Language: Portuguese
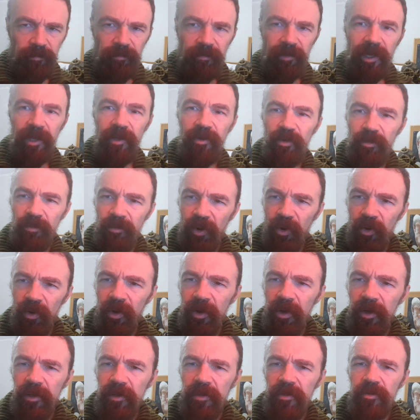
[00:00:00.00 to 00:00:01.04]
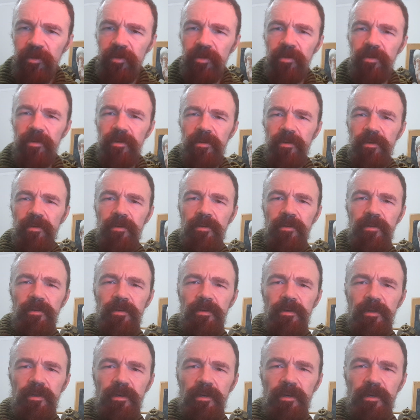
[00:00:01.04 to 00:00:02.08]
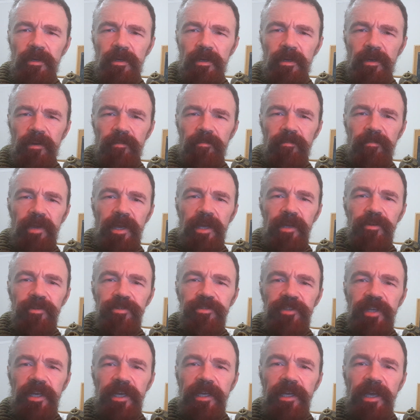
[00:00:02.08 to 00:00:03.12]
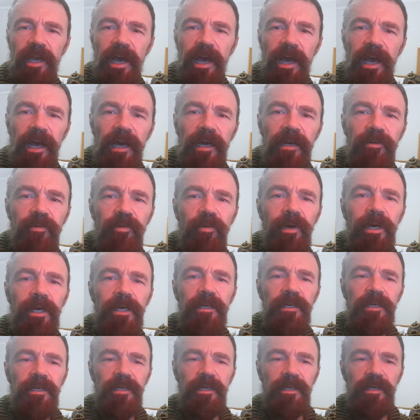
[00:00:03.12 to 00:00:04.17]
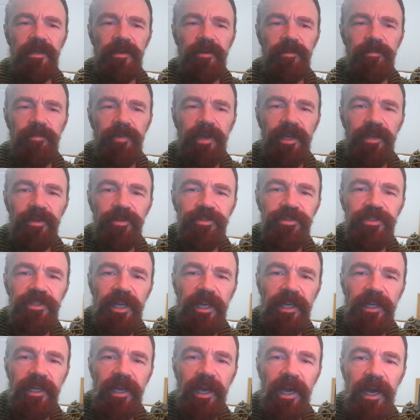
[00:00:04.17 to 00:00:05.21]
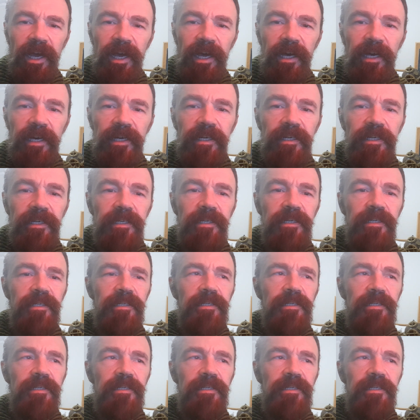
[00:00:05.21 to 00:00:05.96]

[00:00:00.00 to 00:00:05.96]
meio morto, meio sem água, meio sem ar.